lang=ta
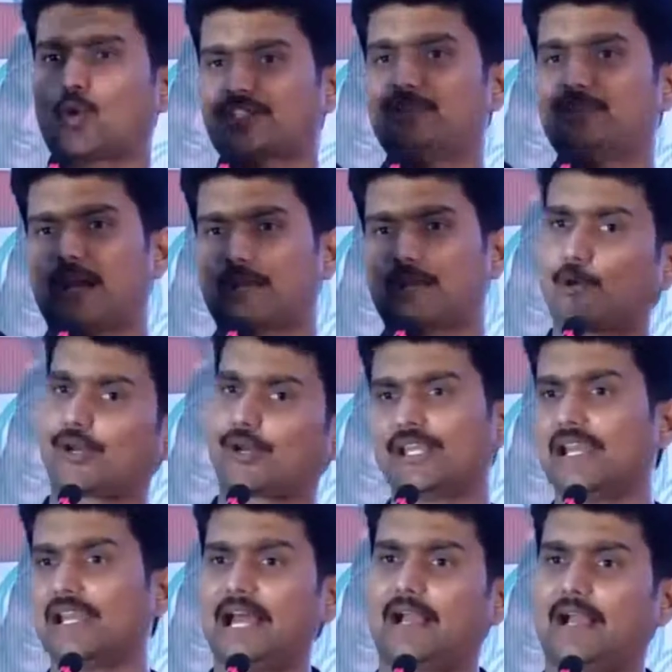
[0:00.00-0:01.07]
ஒரு கொஸ்டின் மார்க்
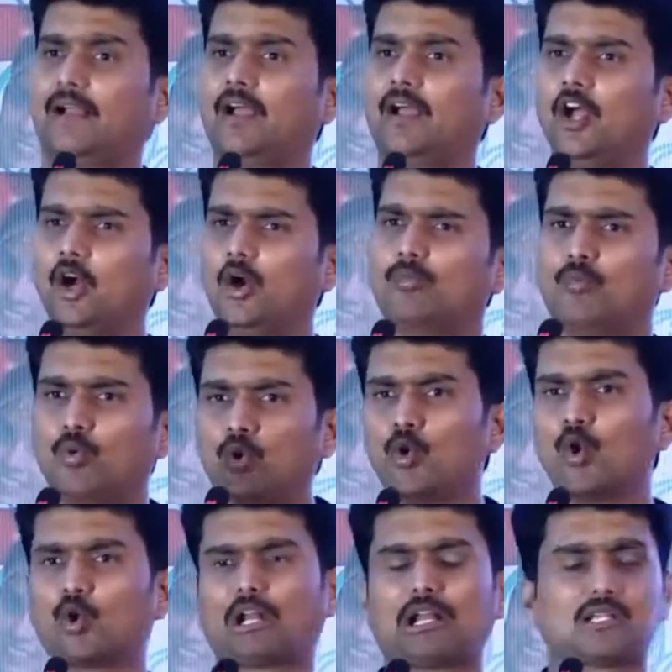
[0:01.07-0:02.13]
போடுறீங்கல்ல
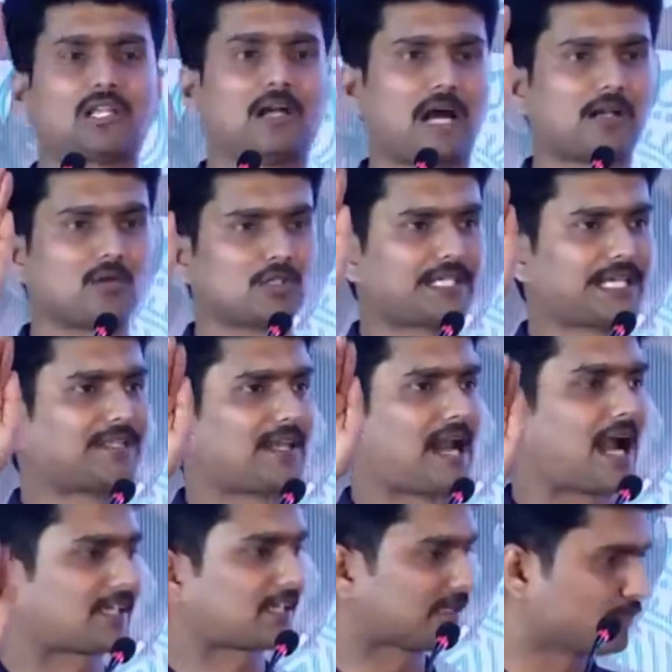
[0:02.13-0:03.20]
முன்னூற்று அறுபத்தைந்து
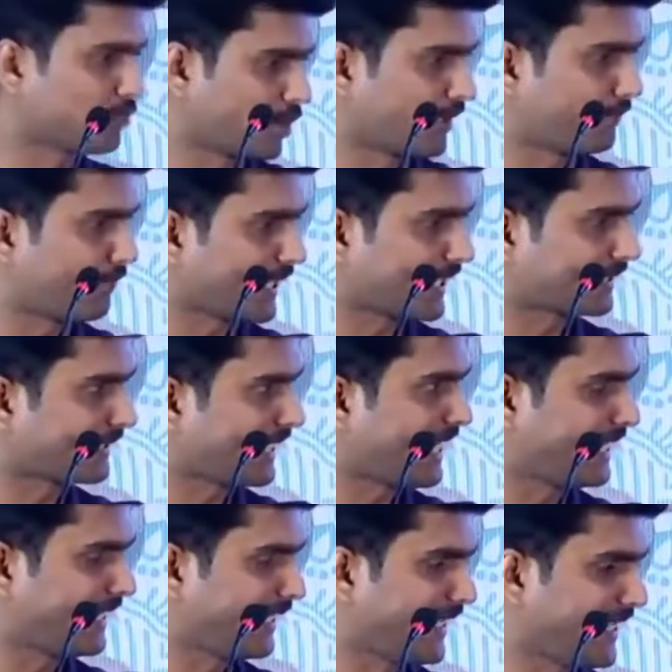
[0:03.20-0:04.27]
நாட்களும் உங்கள் பக்கத்திலே
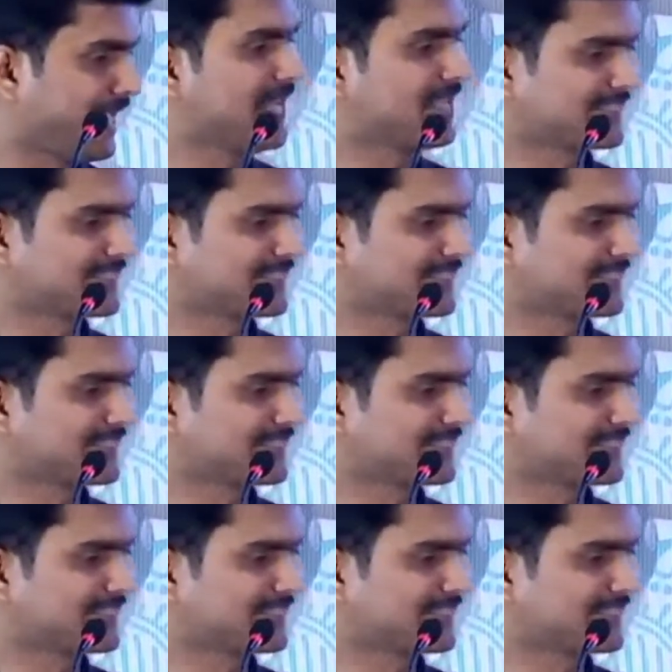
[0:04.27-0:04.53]
நின்று